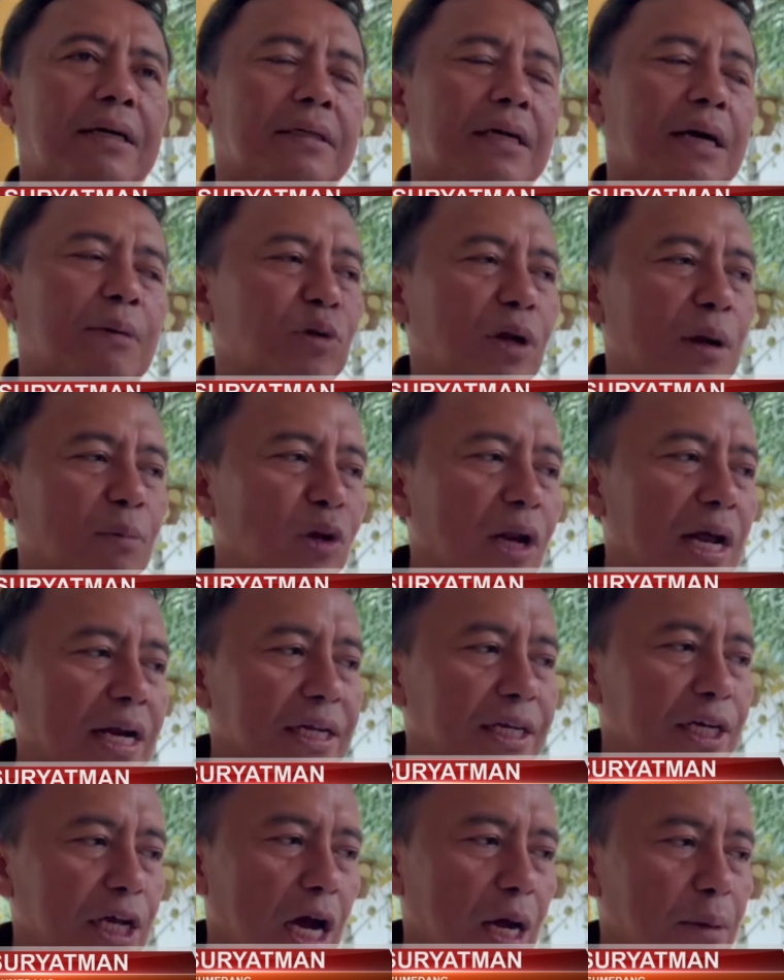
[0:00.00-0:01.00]
Ya mudah-mudahan
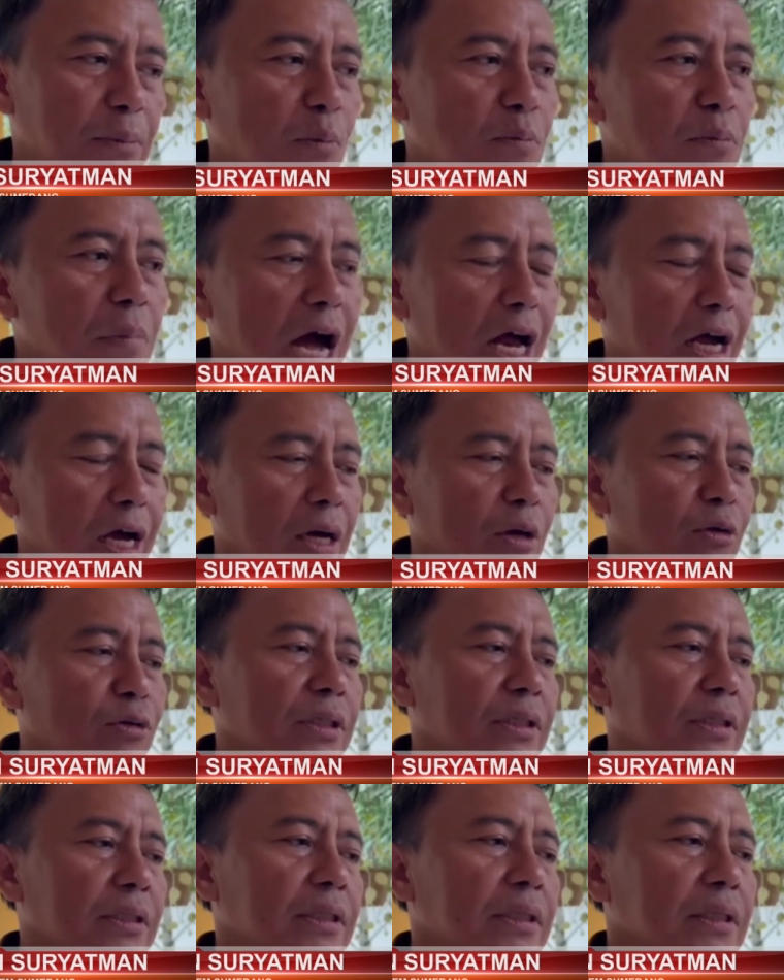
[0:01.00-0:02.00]
ini akan membangun
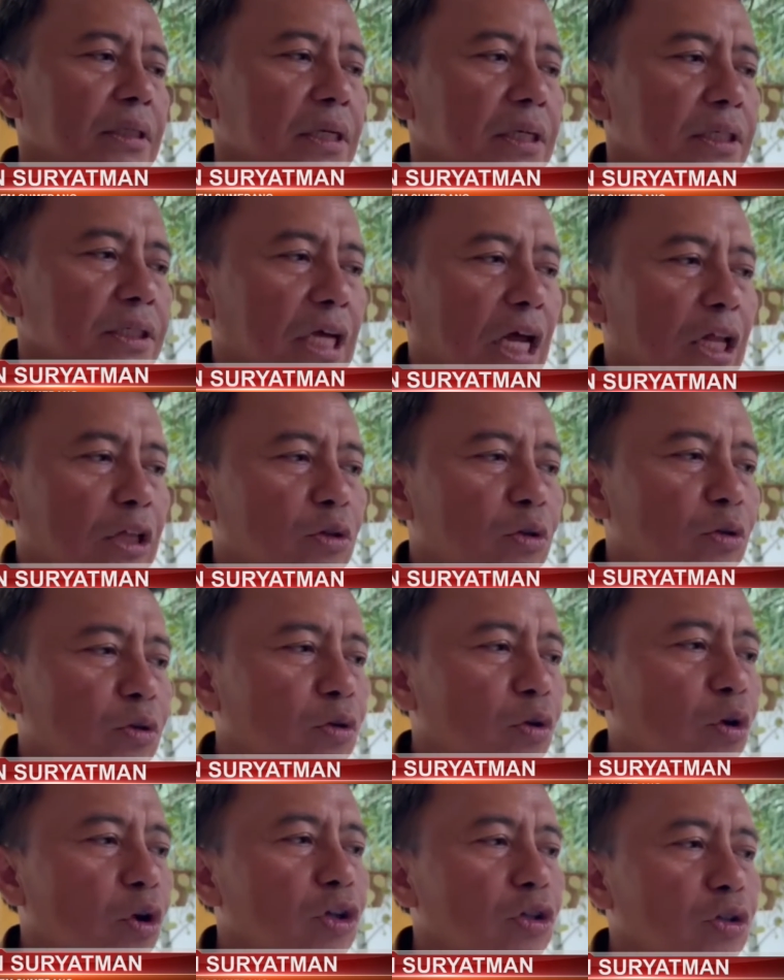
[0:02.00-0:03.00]
satu
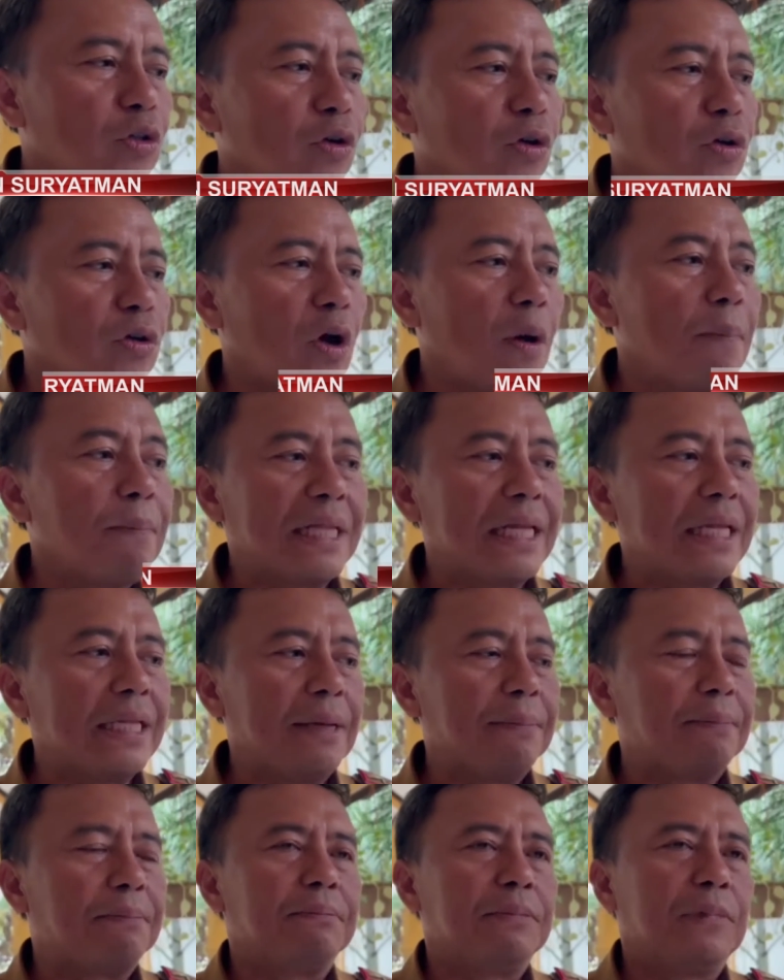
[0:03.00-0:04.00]
kultur kompetitif.